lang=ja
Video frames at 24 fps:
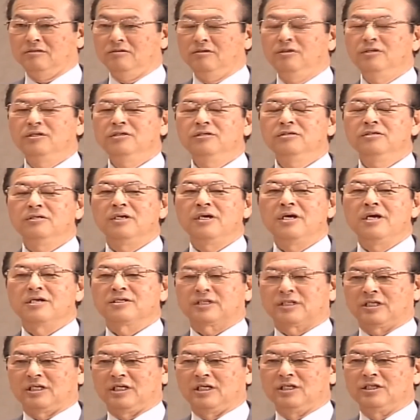という
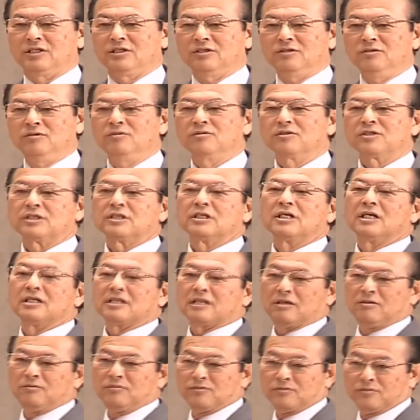イエス・キリストの
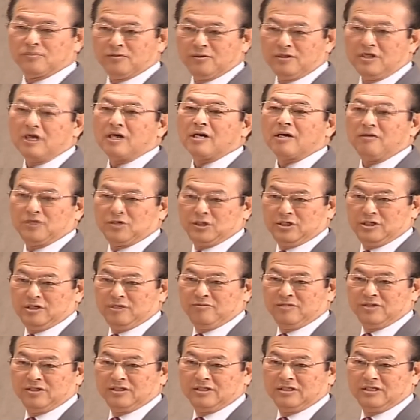姿をここで表して
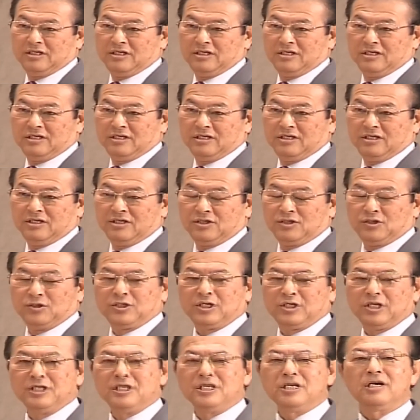います。そ
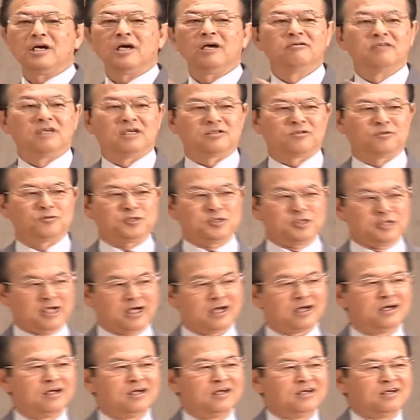して人間は突
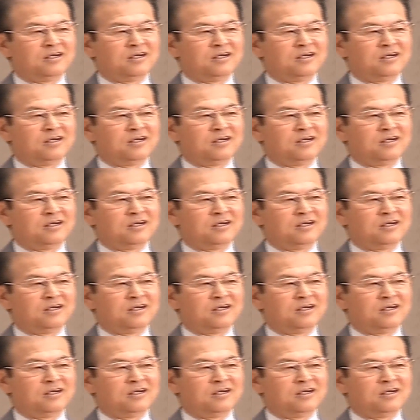然、